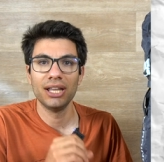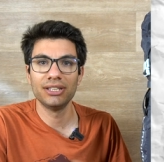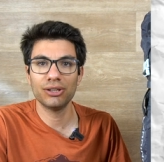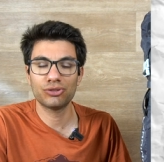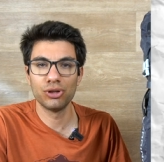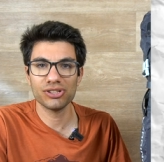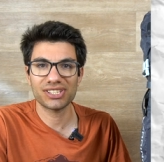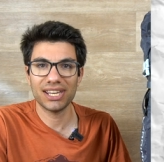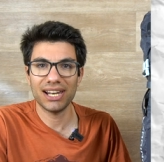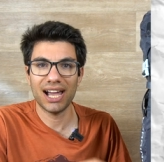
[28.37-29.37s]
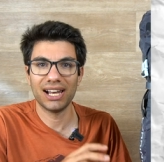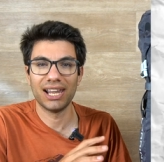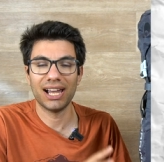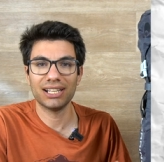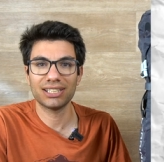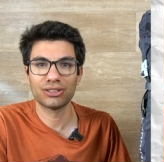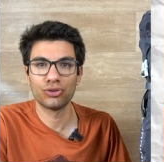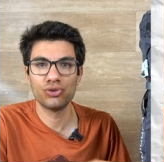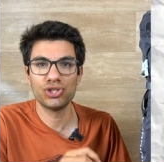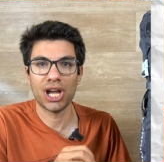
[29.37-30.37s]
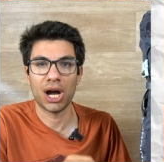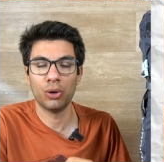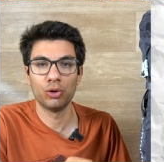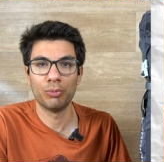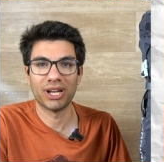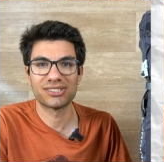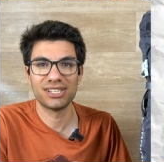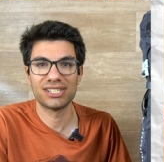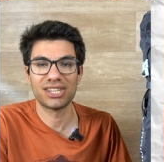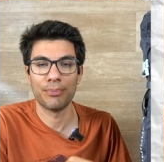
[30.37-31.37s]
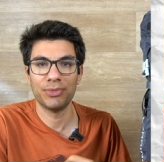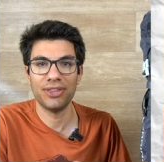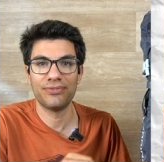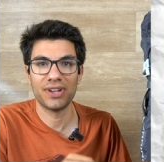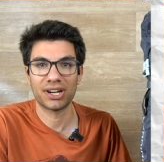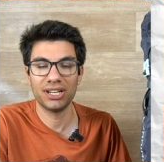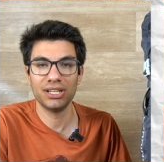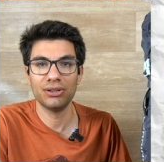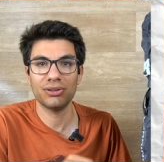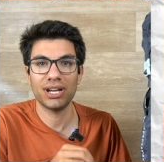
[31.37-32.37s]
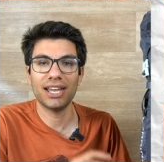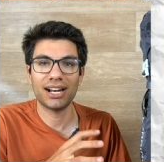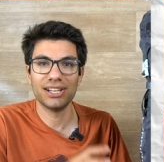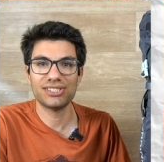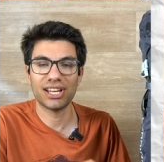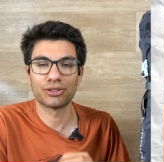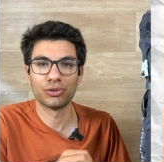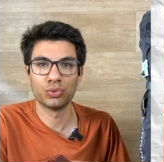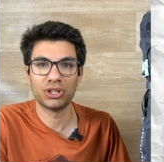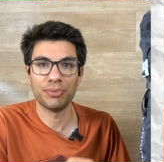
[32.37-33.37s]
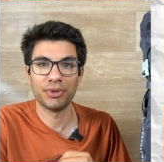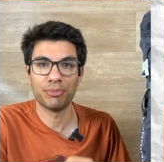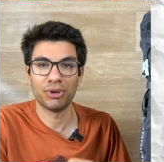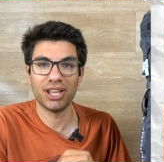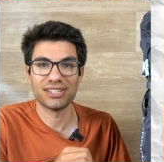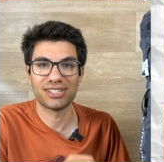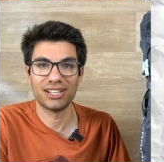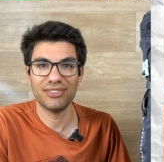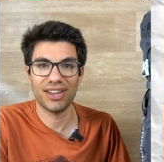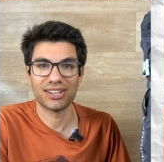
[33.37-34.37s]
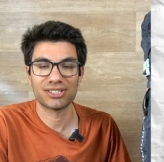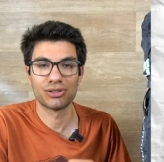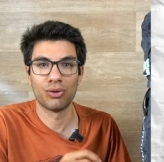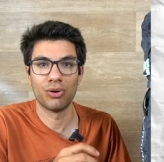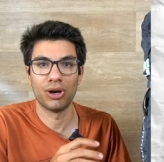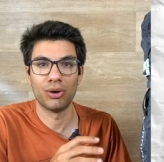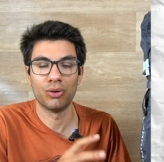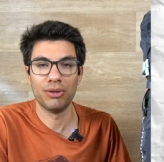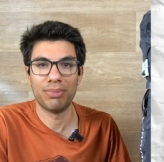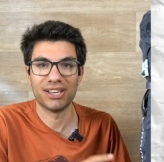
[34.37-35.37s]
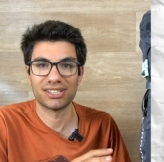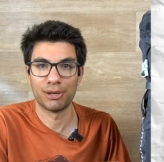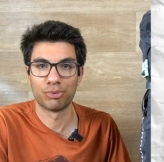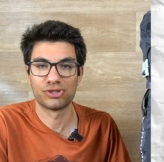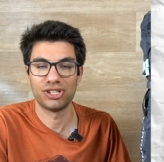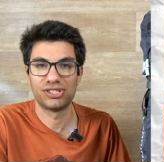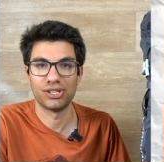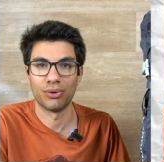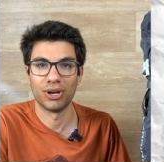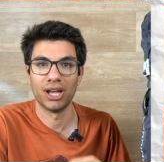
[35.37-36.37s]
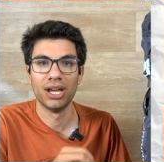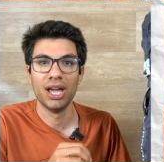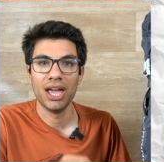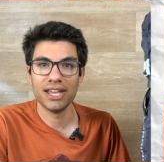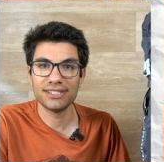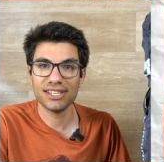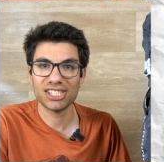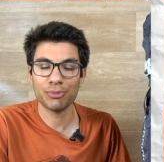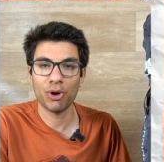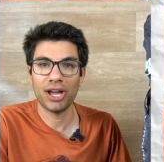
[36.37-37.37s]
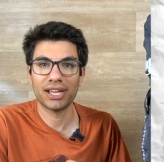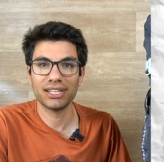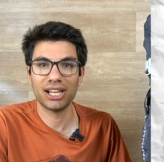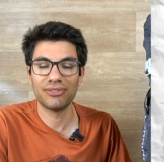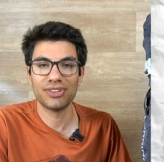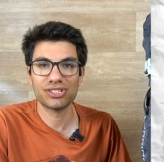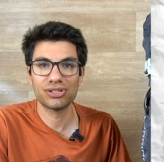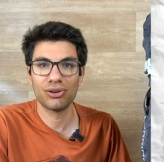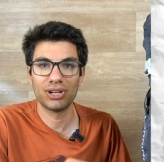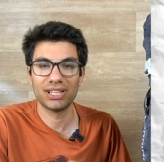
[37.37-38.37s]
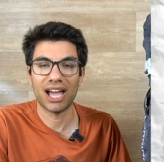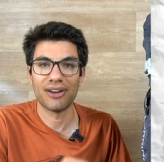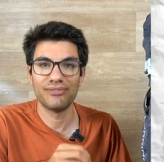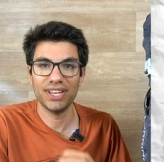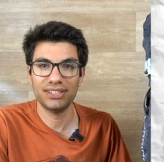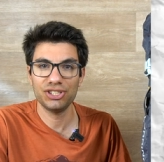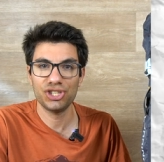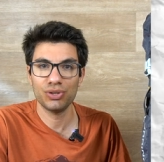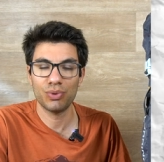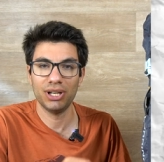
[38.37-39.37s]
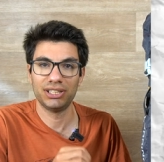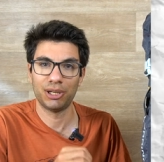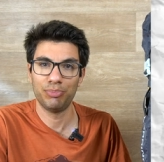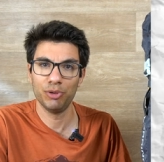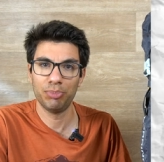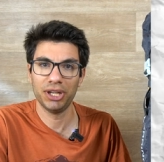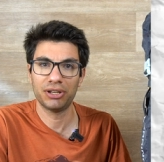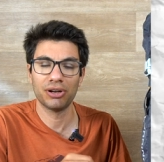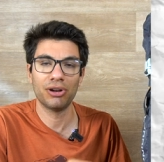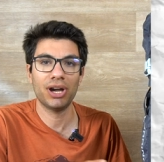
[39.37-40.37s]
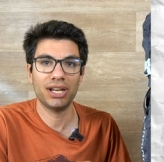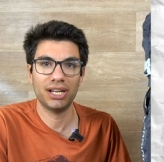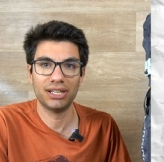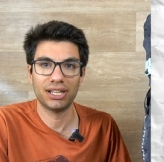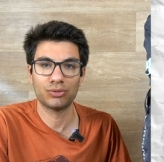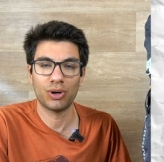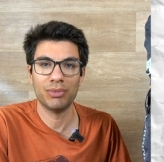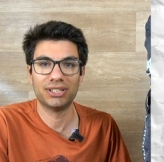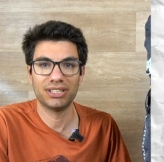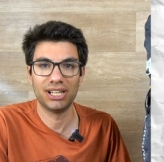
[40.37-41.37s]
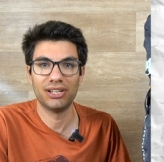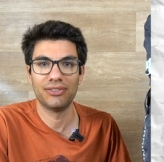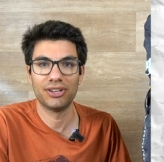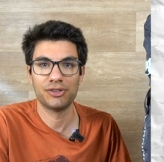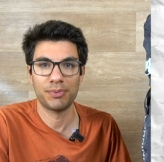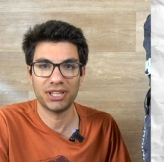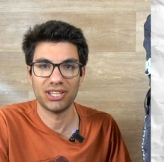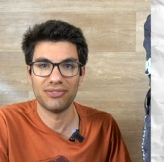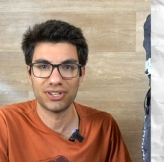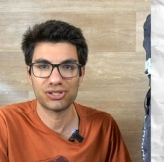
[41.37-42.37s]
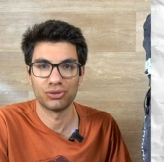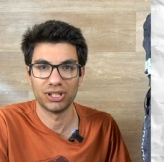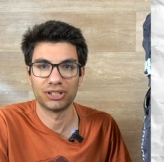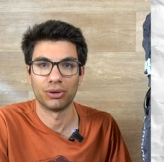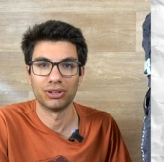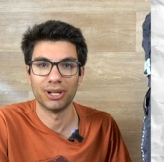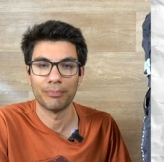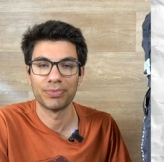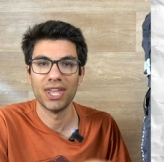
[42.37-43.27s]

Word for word: nello schienale ha la tecnologia Hollowback System di Ferrino ed è realizzato con due tipi di poliestere diverso eh, in base alla posizione. Esiste poi anche nella versione da 25 litri più piccolo e nel, naturalmente nelle rispettive versioni da donna.